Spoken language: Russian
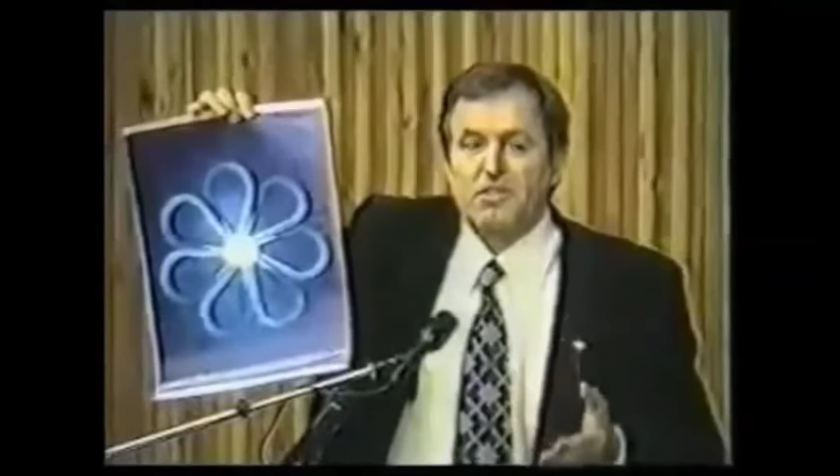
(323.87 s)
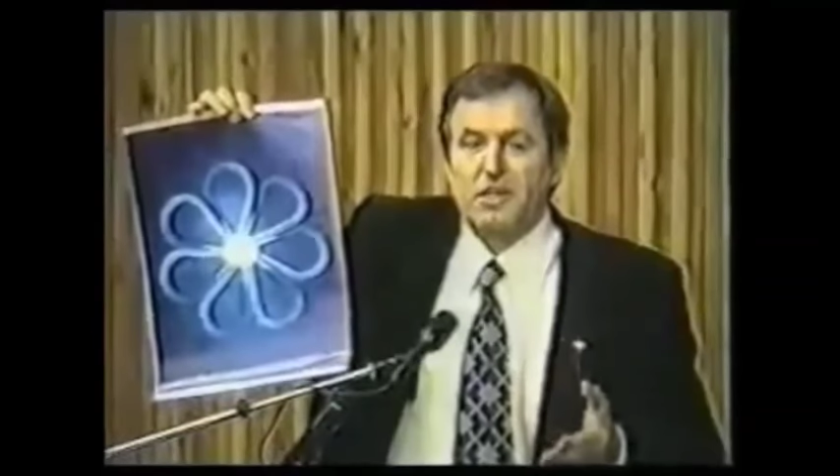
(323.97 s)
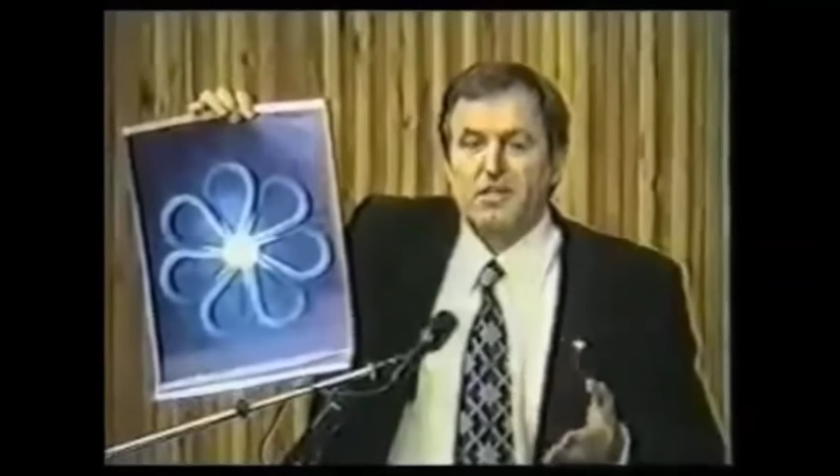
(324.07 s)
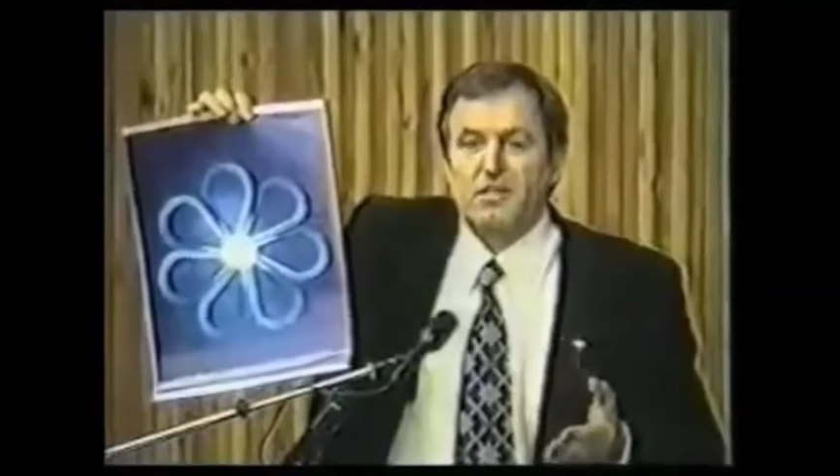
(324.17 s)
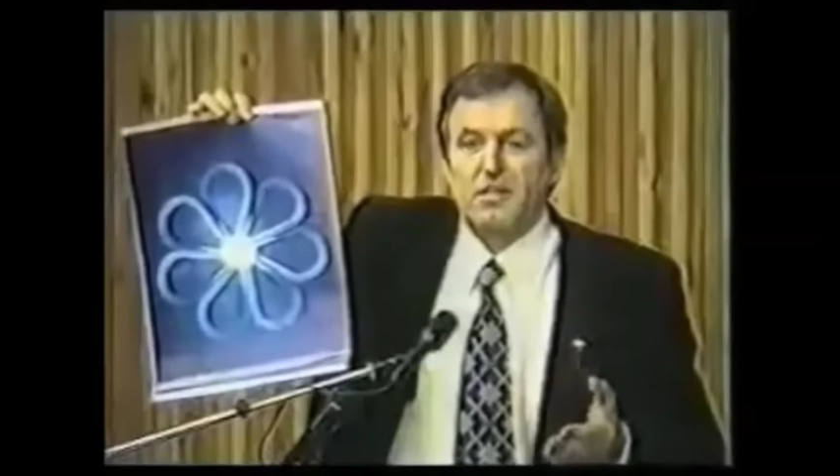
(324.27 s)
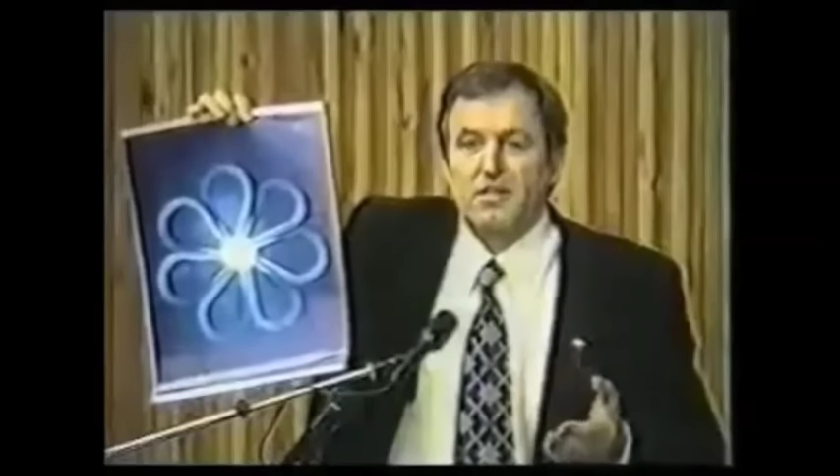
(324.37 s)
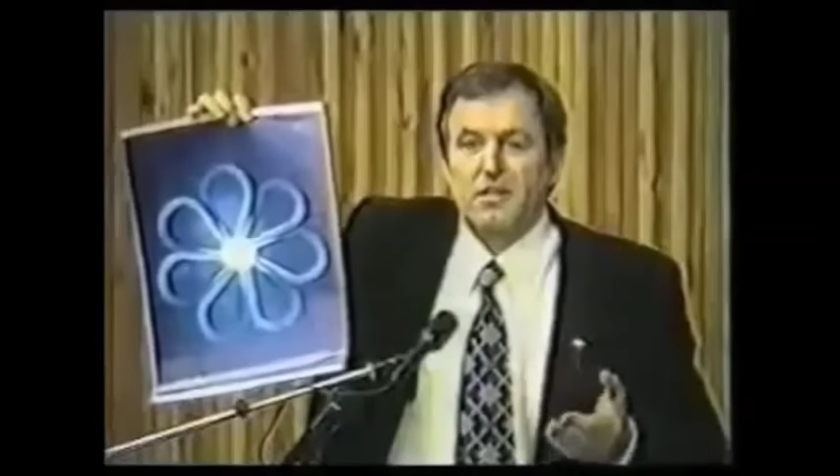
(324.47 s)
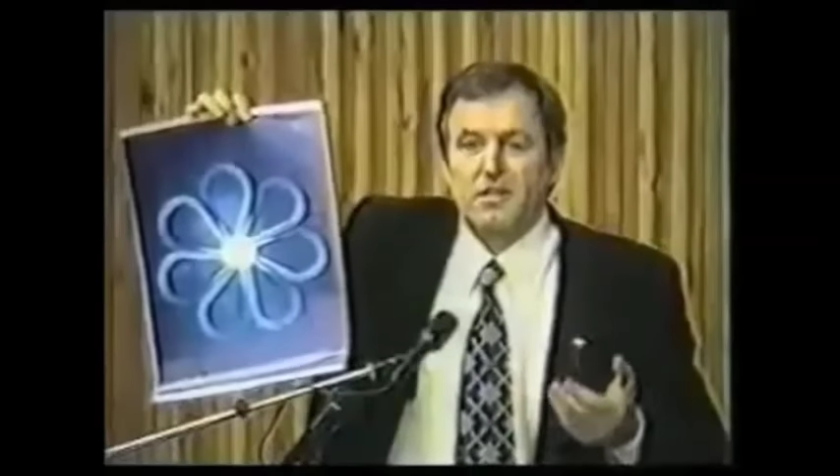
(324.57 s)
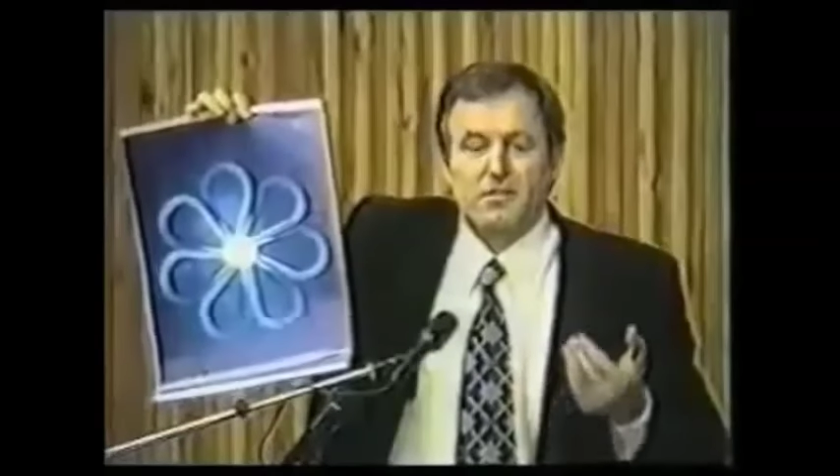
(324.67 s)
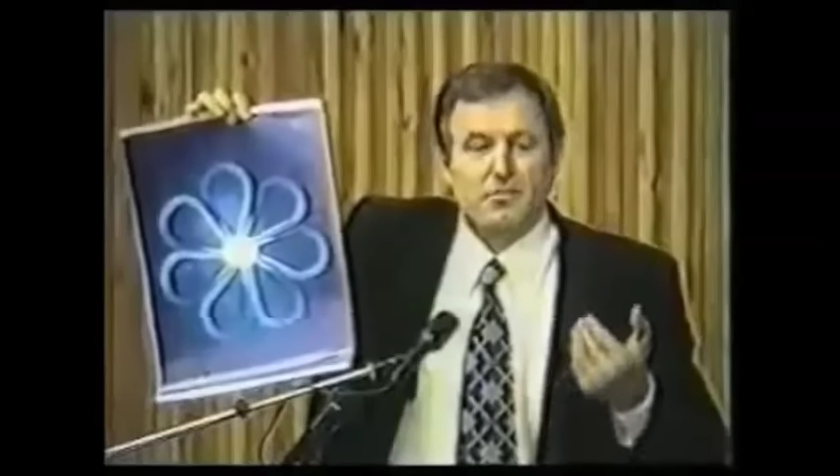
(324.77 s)

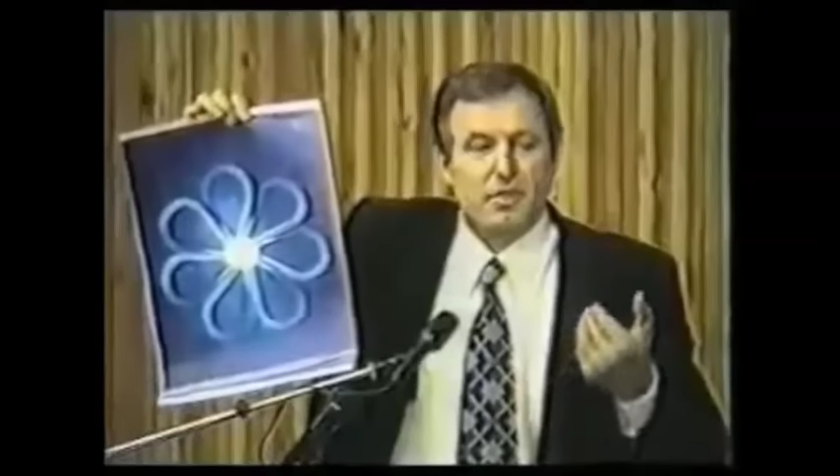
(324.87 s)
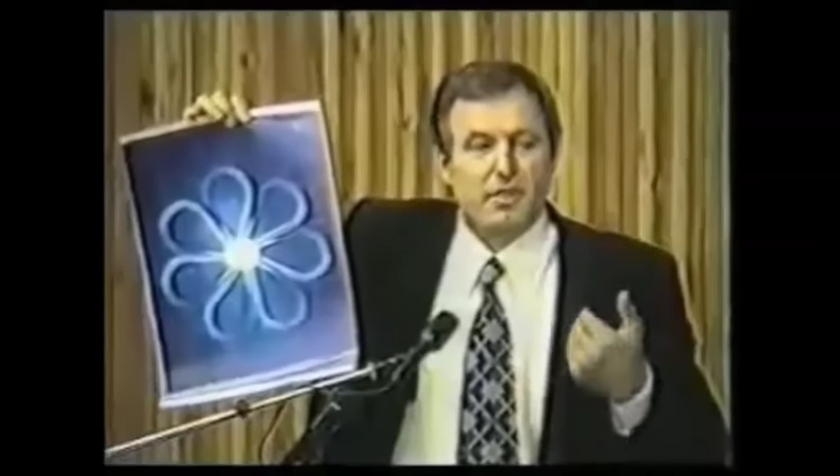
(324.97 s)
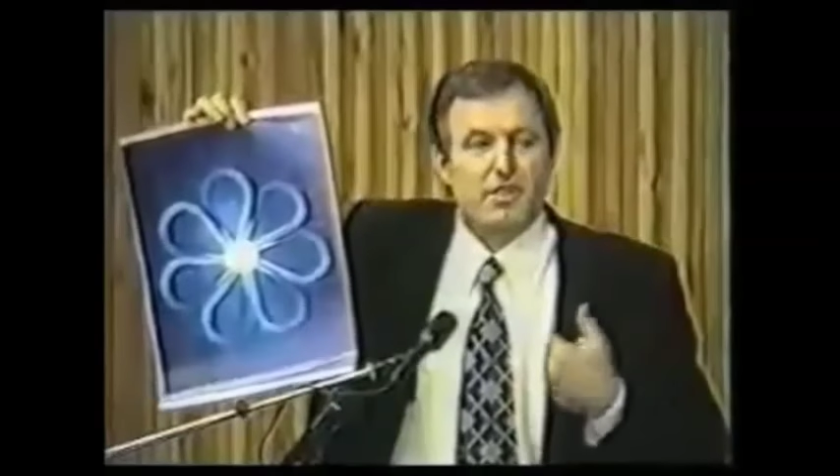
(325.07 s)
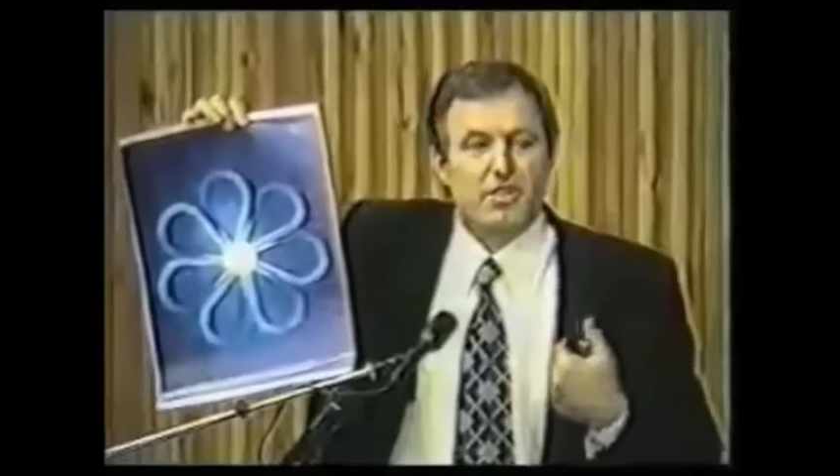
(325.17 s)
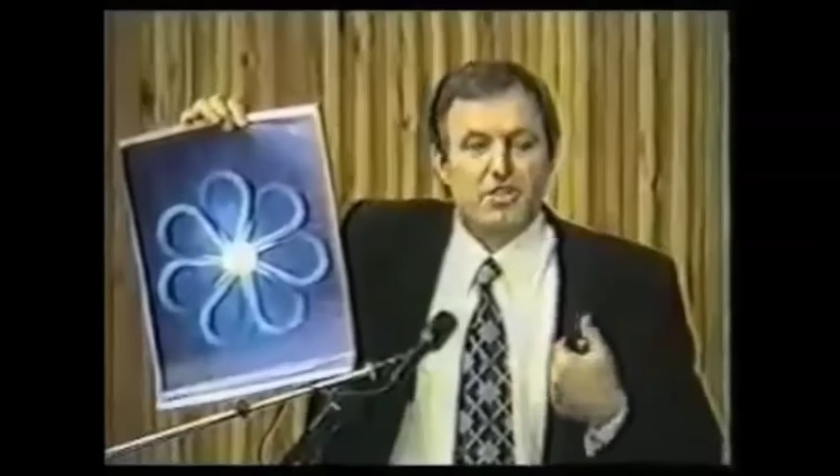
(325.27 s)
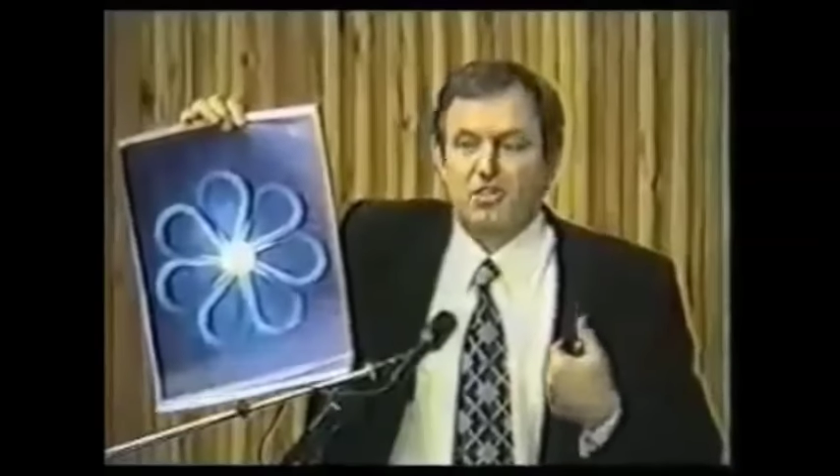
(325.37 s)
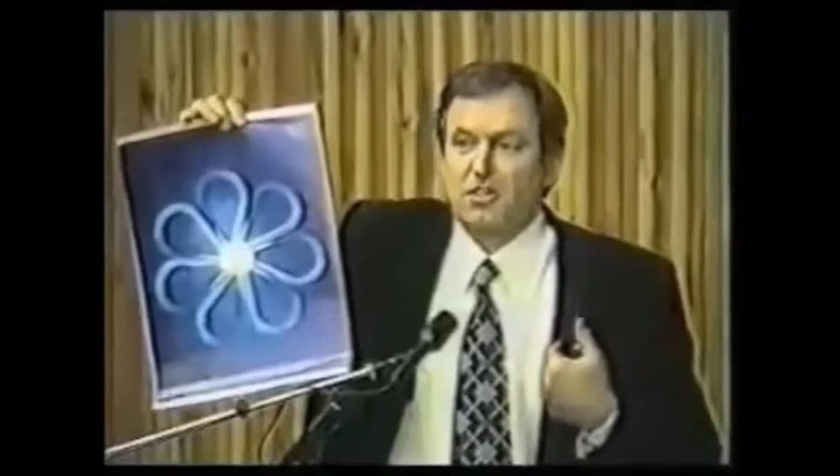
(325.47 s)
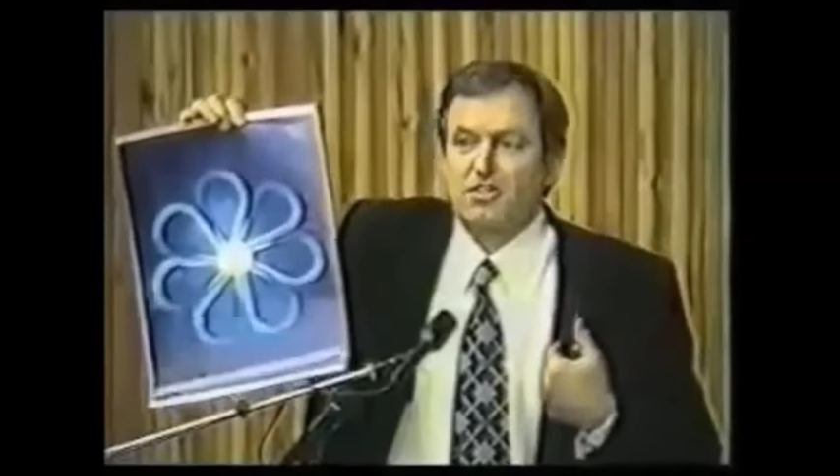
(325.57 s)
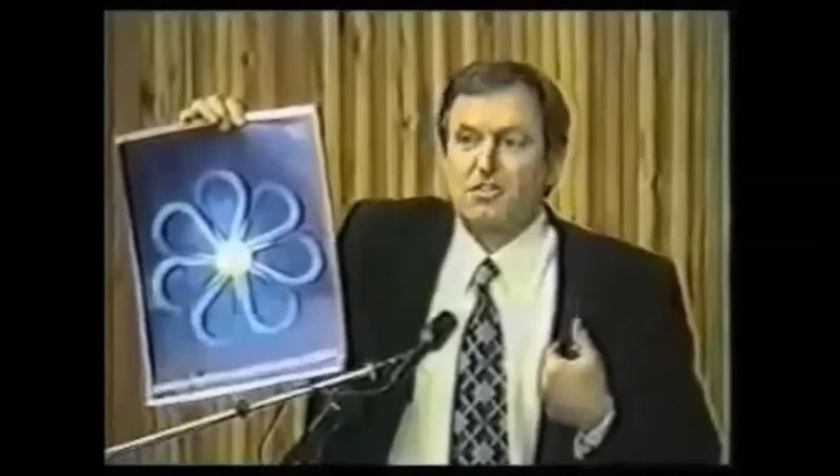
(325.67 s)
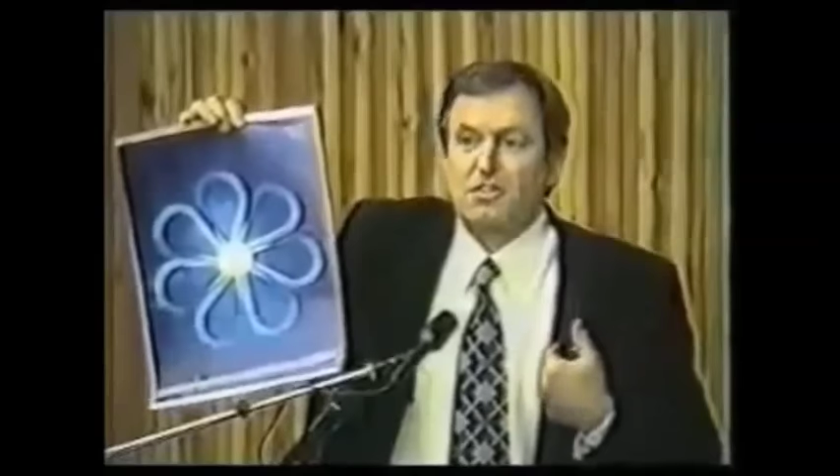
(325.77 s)
планетарные,
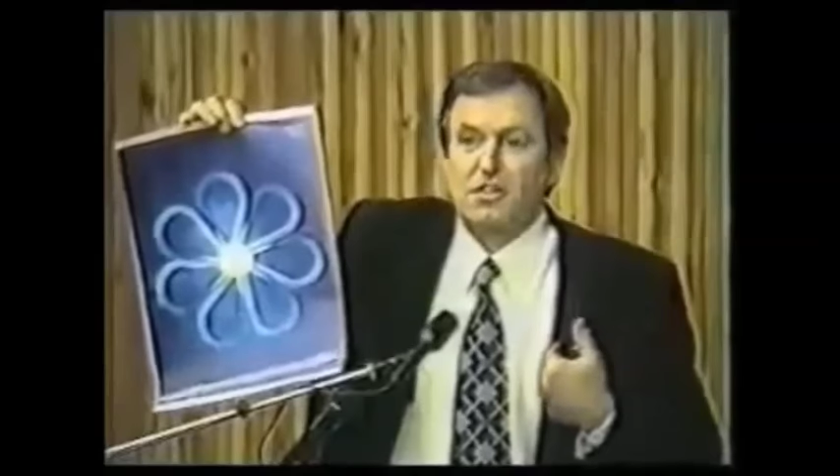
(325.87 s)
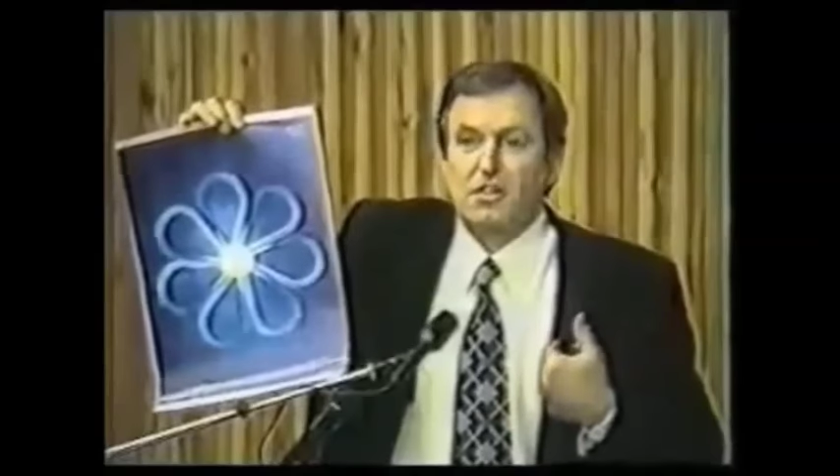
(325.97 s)
биологические